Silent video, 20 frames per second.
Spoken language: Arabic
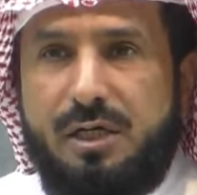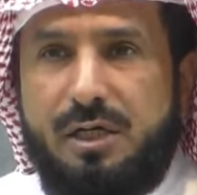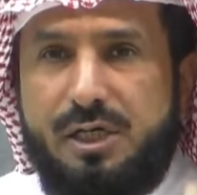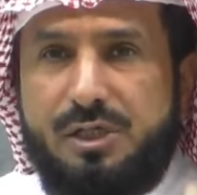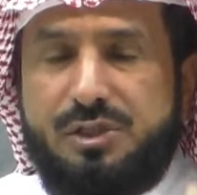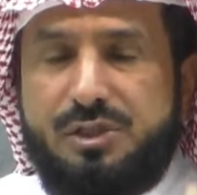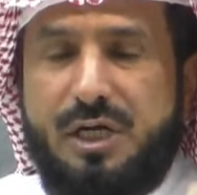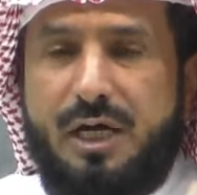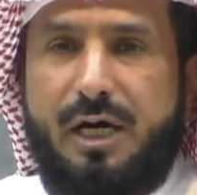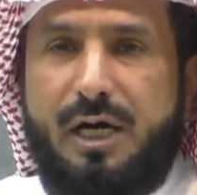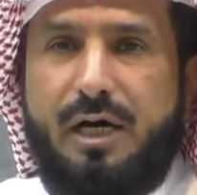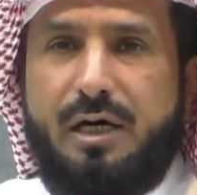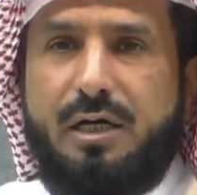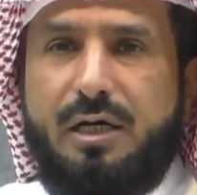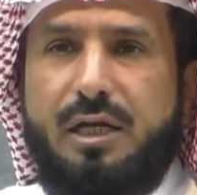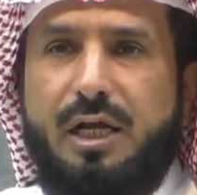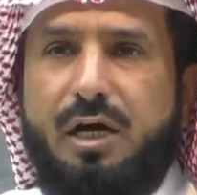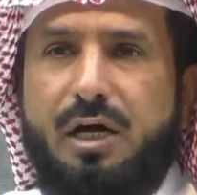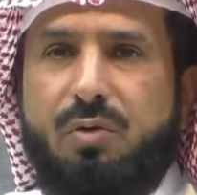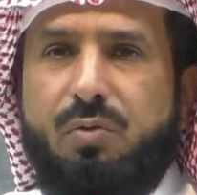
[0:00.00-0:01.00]
إزهاق
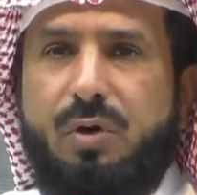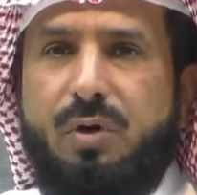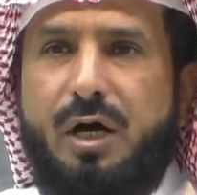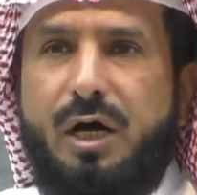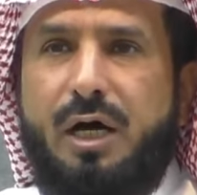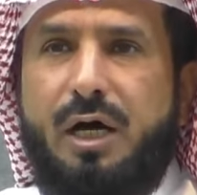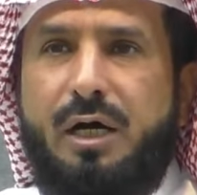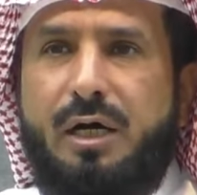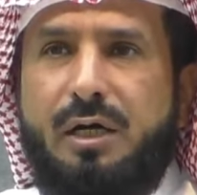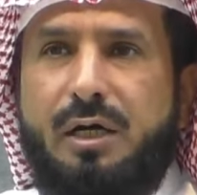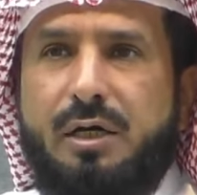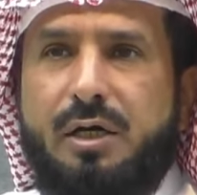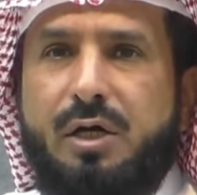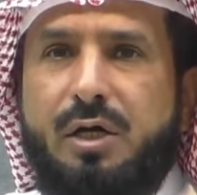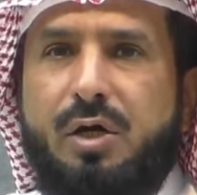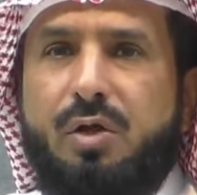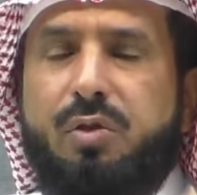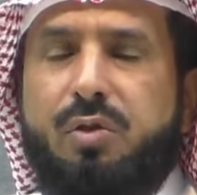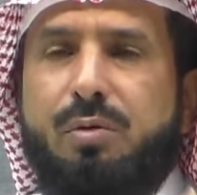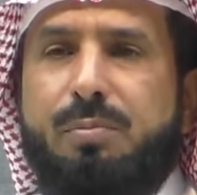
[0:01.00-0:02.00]
الأرواح
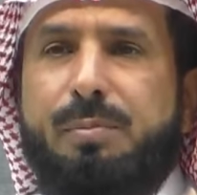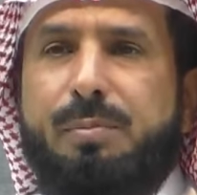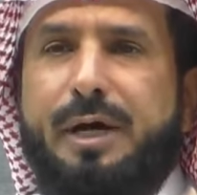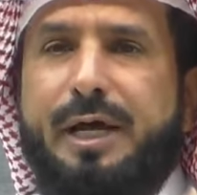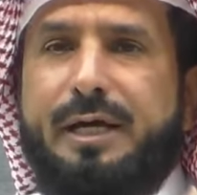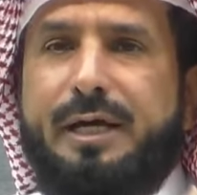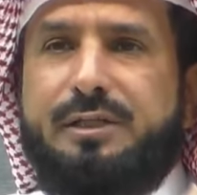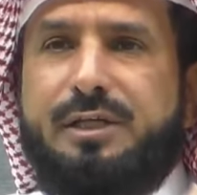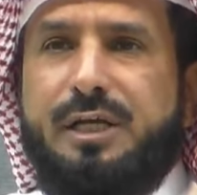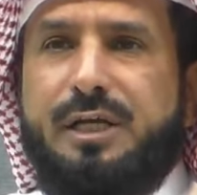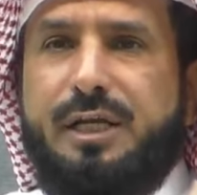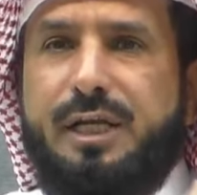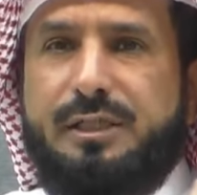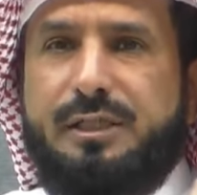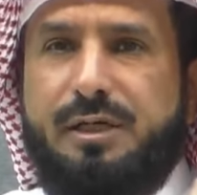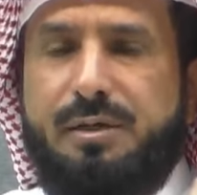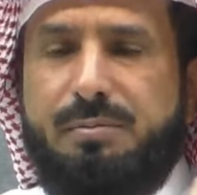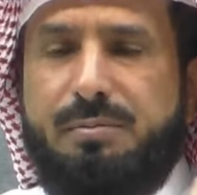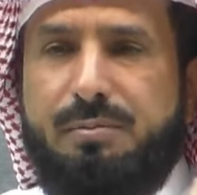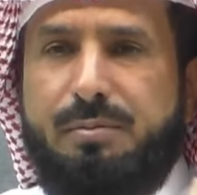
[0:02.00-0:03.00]
ثم يأتي
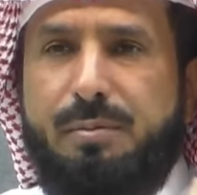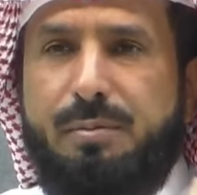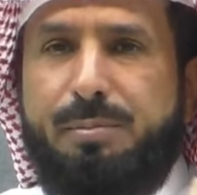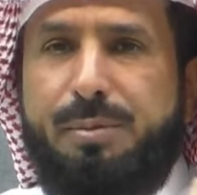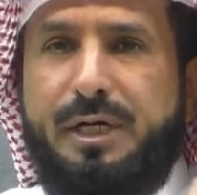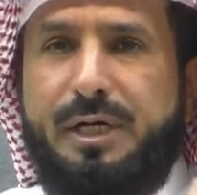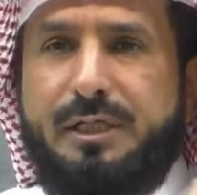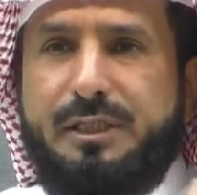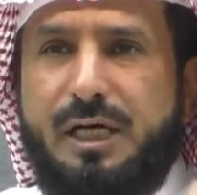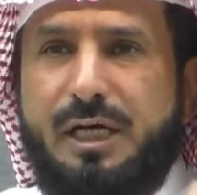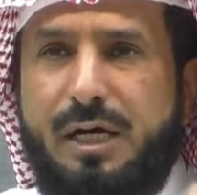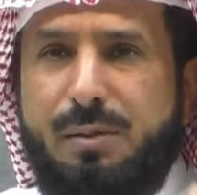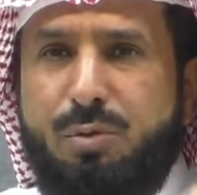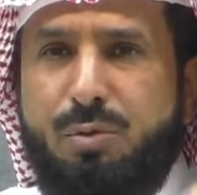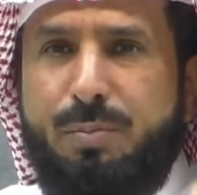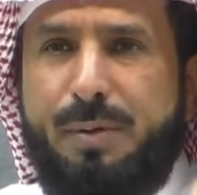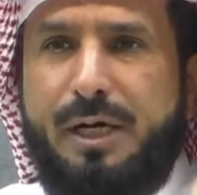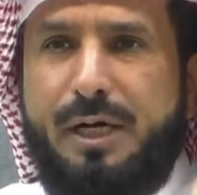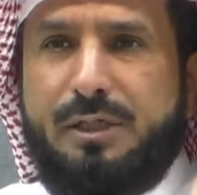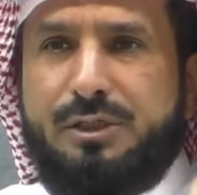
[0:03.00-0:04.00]
الندم بعدها
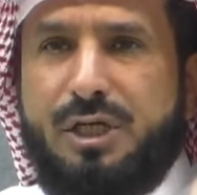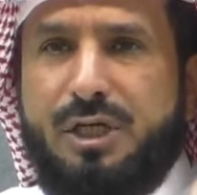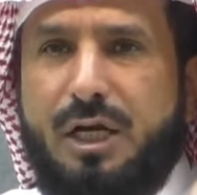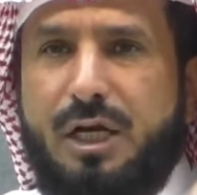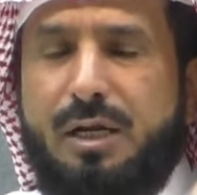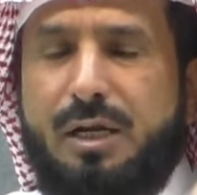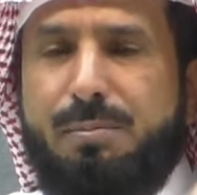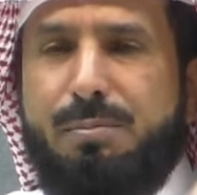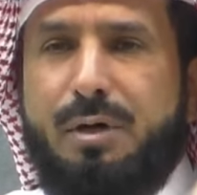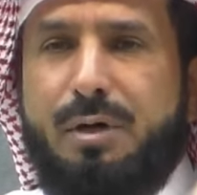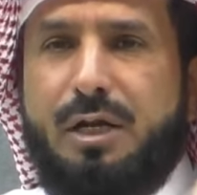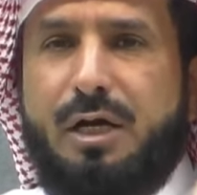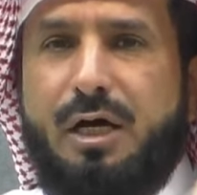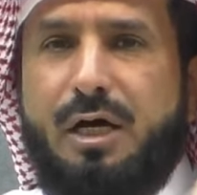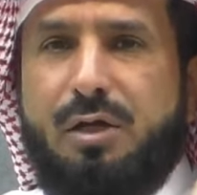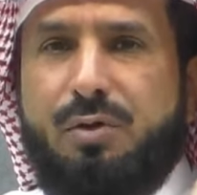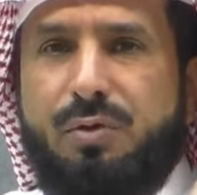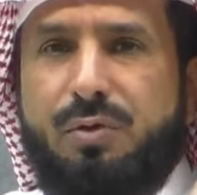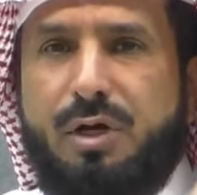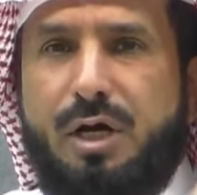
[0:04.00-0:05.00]
مباشرة لما رأى
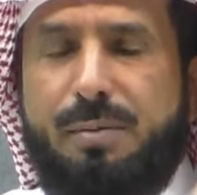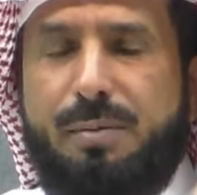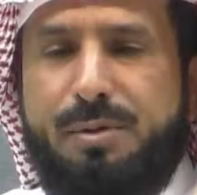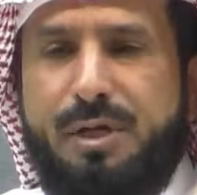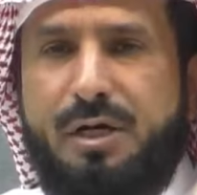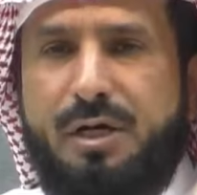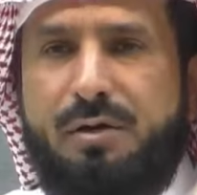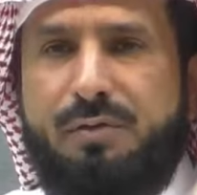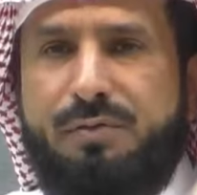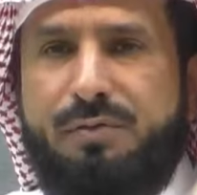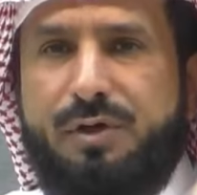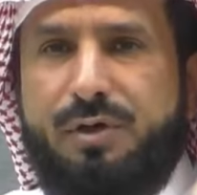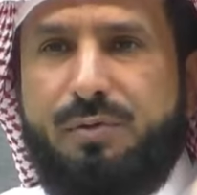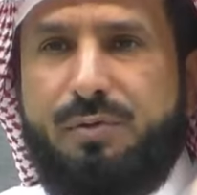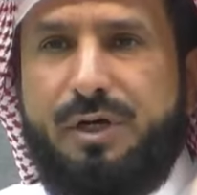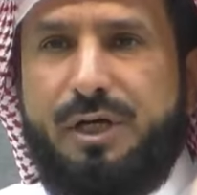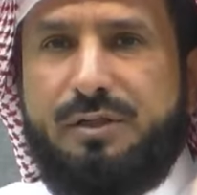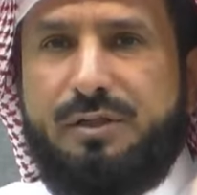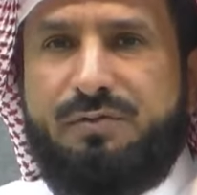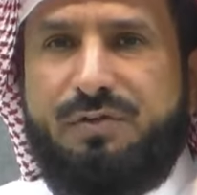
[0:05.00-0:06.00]
الغراب يحفر
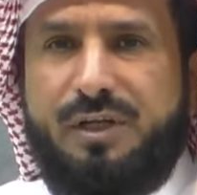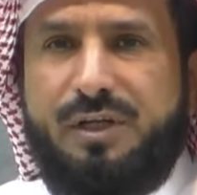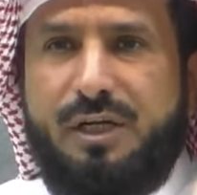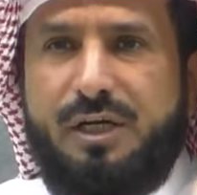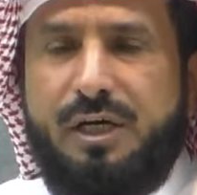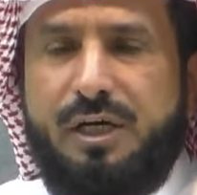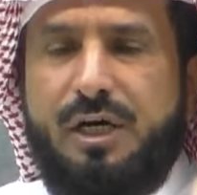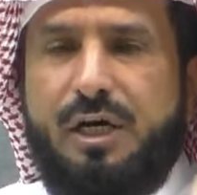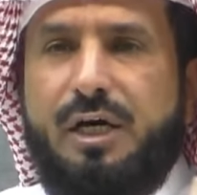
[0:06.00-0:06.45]
ويدفن